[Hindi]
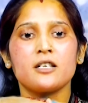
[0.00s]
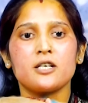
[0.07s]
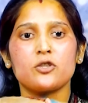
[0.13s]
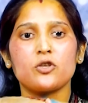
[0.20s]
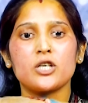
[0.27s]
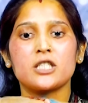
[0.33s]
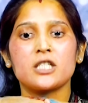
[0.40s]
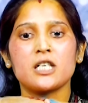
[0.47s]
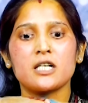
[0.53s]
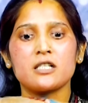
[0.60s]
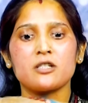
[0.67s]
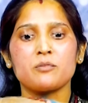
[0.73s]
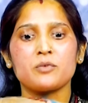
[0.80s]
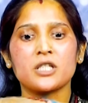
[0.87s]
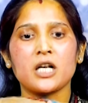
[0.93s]
ये तो एक तरह का
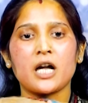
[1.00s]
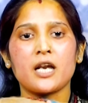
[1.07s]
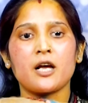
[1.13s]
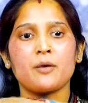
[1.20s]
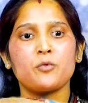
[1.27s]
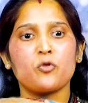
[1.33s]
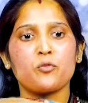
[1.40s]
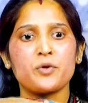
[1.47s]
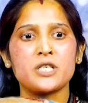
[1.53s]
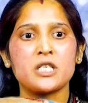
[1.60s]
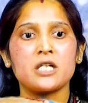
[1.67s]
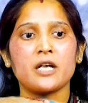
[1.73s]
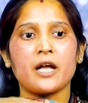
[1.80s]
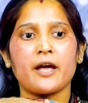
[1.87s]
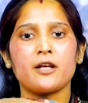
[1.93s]
चमत्कार है आपने
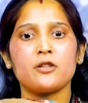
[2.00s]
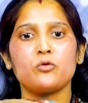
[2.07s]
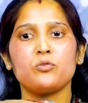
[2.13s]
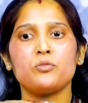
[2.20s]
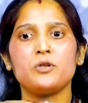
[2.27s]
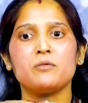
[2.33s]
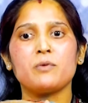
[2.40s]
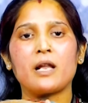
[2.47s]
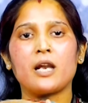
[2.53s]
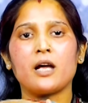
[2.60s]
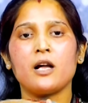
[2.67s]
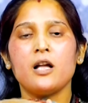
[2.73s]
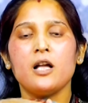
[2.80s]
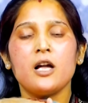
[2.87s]
ऑपरेशन कराया है दूरबीन वाला